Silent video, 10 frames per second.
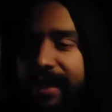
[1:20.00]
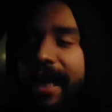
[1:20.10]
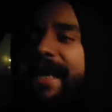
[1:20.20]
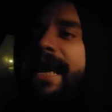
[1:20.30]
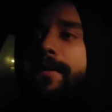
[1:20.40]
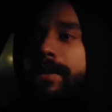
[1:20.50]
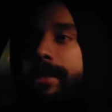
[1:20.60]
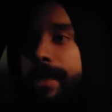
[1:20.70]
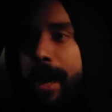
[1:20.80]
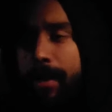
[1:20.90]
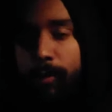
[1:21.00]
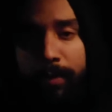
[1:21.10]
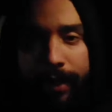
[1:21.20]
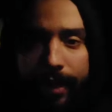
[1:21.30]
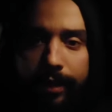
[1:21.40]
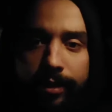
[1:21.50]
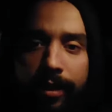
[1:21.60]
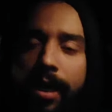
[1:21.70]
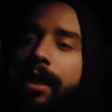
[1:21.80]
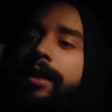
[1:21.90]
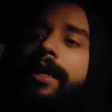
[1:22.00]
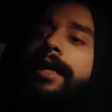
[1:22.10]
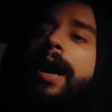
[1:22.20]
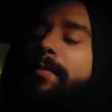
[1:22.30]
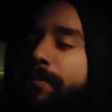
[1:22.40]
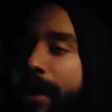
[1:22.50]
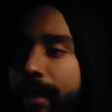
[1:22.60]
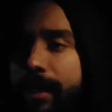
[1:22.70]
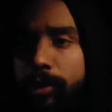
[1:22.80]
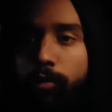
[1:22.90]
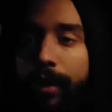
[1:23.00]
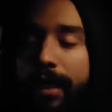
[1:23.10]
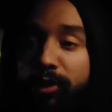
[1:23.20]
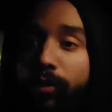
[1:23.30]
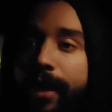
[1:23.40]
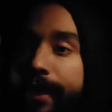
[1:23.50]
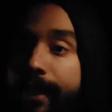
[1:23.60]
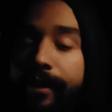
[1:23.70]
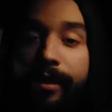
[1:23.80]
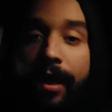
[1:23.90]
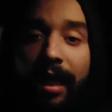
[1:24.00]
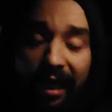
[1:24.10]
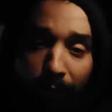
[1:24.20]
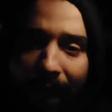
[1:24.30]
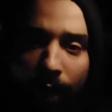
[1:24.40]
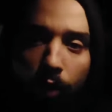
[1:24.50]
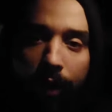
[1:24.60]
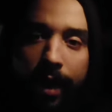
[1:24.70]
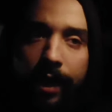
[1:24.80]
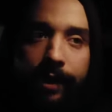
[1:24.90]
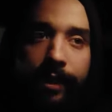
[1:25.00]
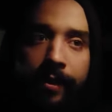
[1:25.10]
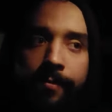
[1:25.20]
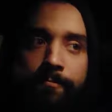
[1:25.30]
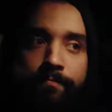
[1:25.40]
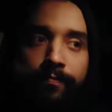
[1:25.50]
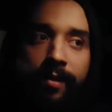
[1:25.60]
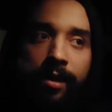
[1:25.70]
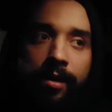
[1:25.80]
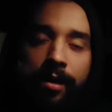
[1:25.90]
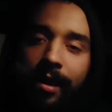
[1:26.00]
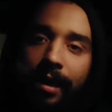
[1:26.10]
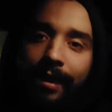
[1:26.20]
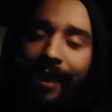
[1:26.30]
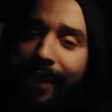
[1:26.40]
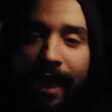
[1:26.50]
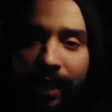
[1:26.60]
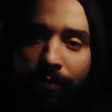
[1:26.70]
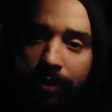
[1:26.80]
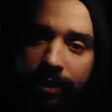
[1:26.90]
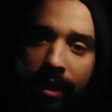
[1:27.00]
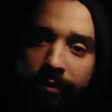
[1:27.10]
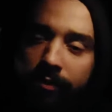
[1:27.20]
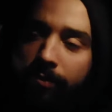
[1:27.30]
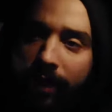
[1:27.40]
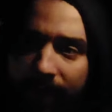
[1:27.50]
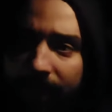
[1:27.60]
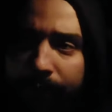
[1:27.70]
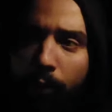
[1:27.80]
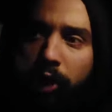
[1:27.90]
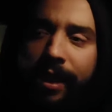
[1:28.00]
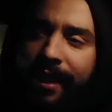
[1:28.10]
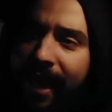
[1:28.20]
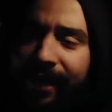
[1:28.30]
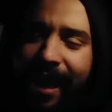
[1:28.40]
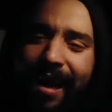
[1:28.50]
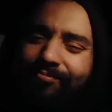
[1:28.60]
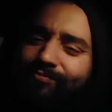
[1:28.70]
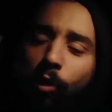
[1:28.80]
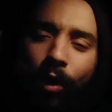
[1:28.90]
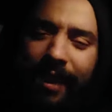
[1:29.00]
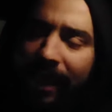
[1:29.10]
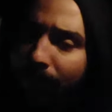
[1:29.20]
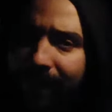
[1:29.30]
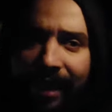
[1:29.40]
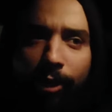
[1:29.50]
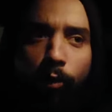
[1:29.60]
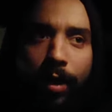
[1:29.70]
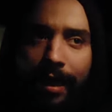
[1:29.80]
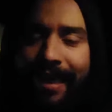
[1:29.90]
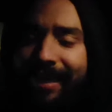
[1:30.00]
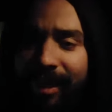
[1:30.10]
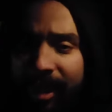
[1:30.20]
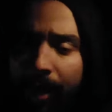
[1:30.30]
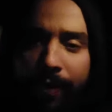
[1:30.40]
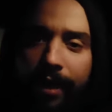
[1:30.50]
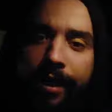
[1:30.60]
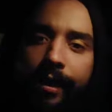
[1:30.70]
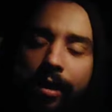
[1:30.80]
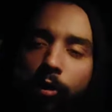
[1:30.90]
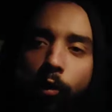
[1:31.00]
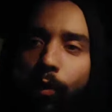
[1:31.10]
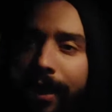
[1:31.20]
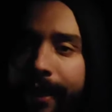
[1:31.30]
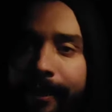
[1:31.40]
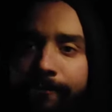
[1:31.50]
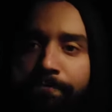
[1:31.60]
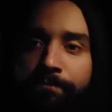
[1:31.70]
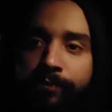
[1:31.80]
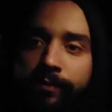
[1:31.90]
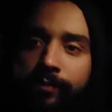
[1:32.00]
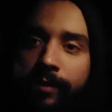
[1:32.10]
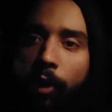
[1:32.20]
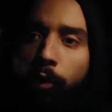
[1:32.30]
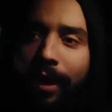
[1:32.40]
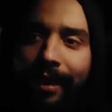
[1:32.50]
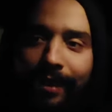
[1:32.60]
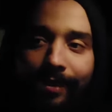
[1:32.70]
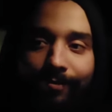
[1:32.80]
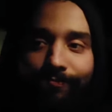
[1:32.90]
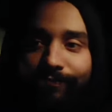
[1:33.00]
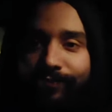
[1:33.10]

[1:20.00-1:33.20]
كنا كاملين كنحلموا بالكاس كنا كاملين باغيين نهزوا الكاس ولكن كتبقى كره هذه آه ضيعنا بزاف ما نكذبوش ضيعنا وهذاك البيت الاول اللي كان ضرب علينا هو اللي هو اللي